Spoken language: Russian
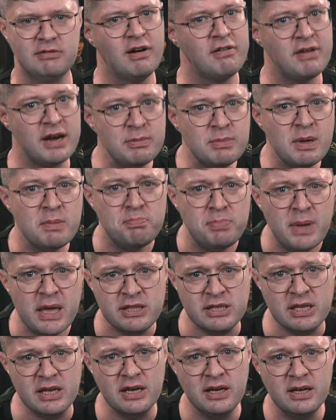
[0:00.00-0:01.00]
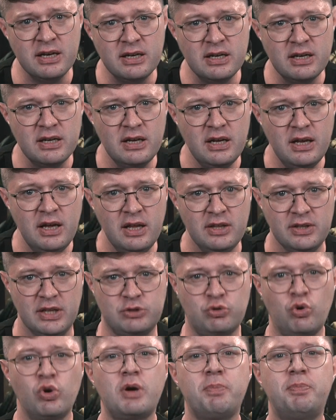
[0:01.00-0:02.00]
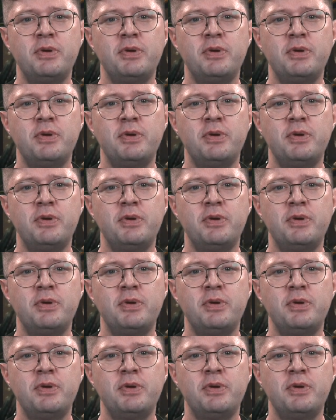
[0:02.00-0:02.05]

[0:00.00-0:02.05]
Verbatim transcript: во время пения. Насколько